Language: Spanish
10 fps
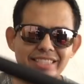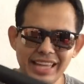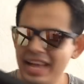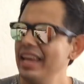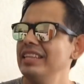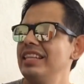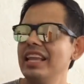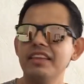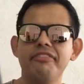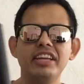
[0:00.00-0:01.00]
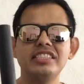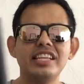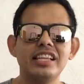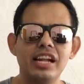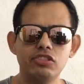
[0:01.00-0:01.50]
Esta es la defensa
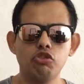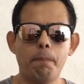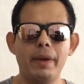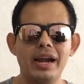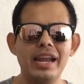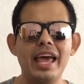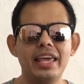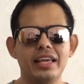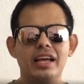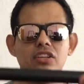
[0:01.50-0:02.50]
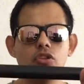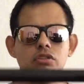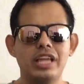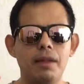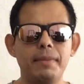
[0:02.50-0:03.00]
de la Super Like
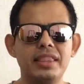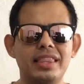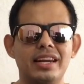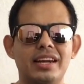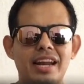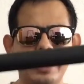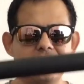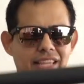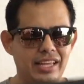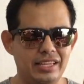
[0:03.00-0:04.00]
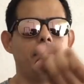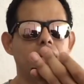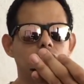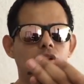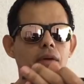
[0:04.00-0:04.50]
totalmente recta
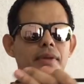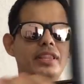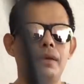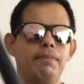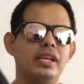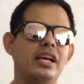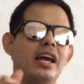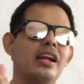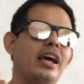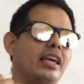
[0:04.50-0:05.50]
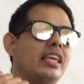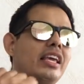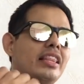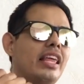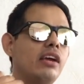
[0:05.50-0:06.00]
para solamente aplicarla y
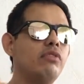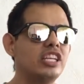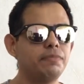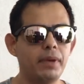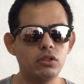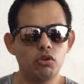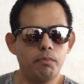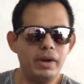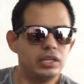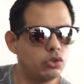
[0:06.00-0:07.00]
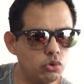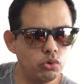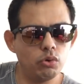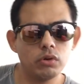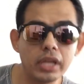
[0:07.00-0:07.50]
que tenga un aspecto más
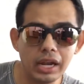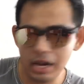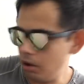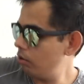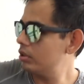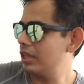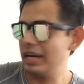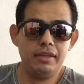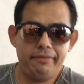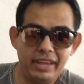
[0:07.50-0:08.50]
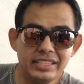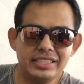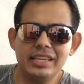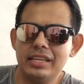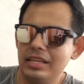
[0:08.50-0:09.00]
rudo que la otra
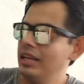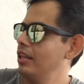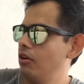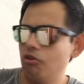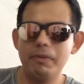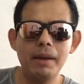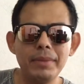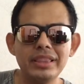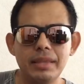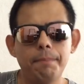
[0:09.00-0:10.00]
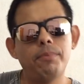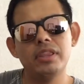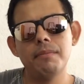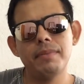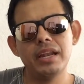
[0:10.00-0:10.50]
defensa que normalmente
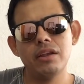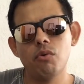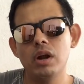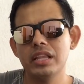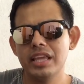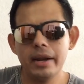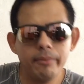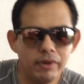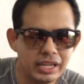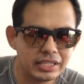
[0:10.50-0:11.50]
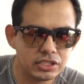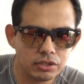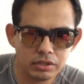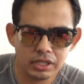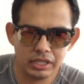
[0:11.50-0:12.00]
pueden ver en cualquier
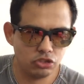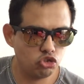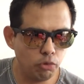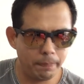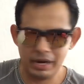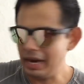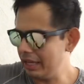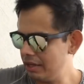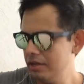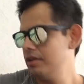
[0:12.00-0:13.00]
publicación de Super Like.